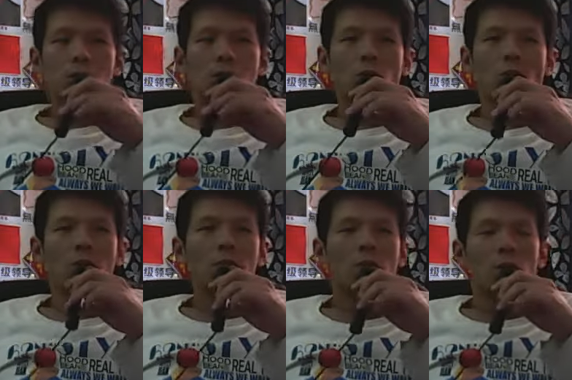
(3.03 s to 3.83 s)
哆啦
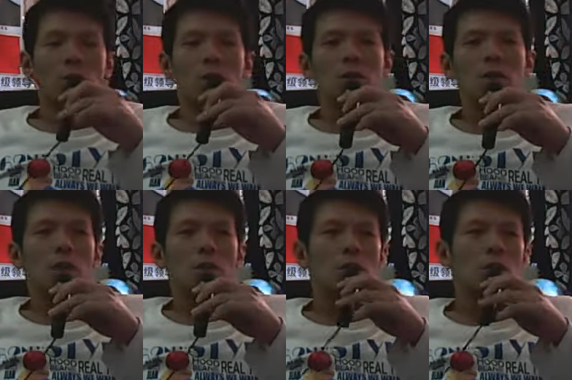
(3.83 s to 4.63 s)
A 梦以
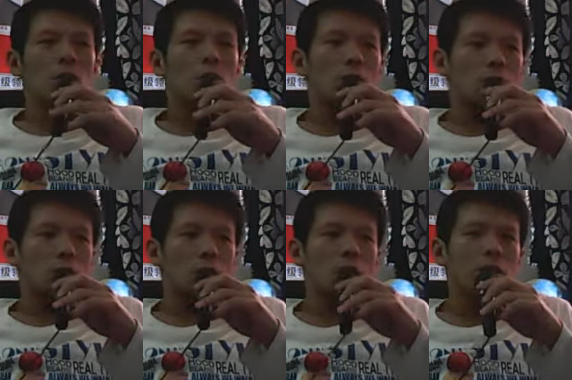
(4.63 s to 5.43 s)
前没有叫哆啦 A 梦，
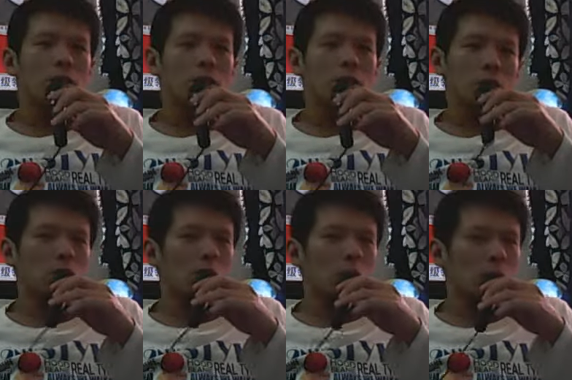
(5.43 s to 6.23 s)
以前叫什么小
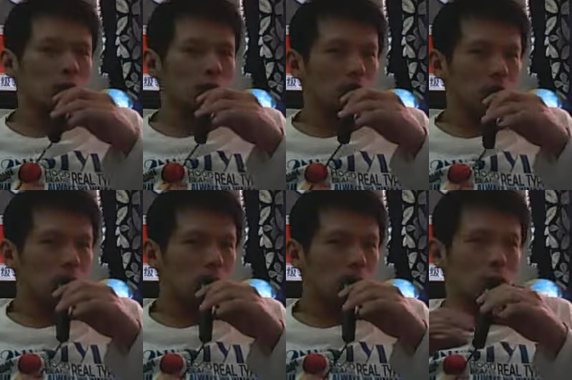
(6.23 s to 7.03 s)
叮当？
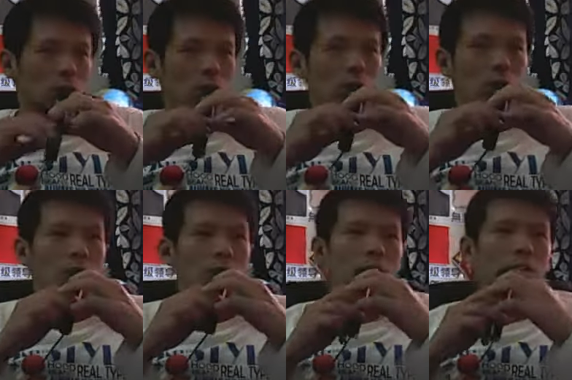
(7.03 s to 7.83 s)
我们小时候叫小
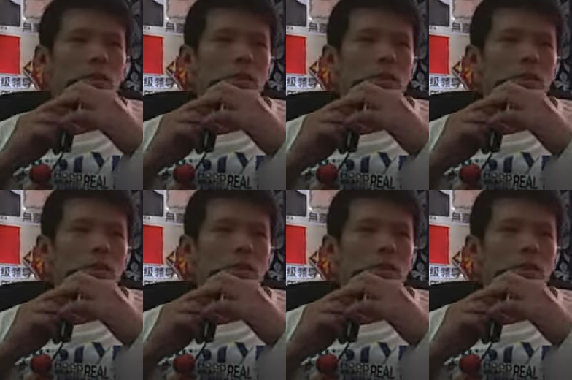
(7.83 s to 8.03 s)
叮当，